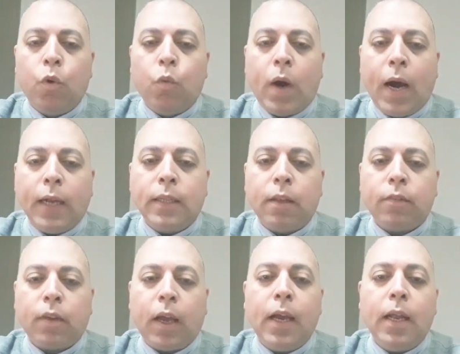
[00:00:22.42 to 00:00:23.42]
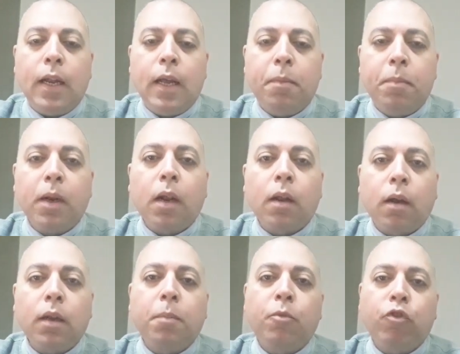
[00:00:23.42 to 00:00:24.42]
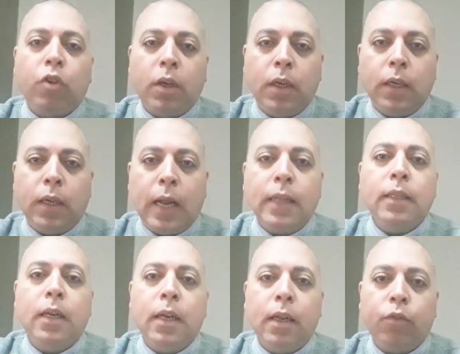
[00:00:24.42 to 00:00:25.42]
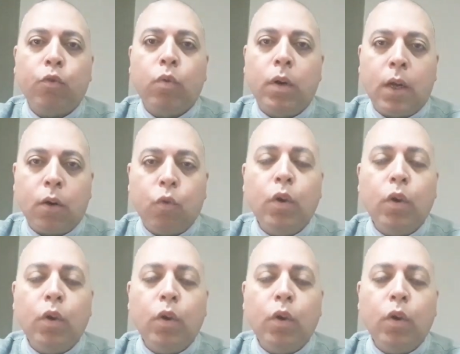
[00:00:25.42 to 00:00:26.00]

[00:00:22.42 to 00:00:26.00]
وأحدث حالة من الغضب الشديد عند الناس كلها،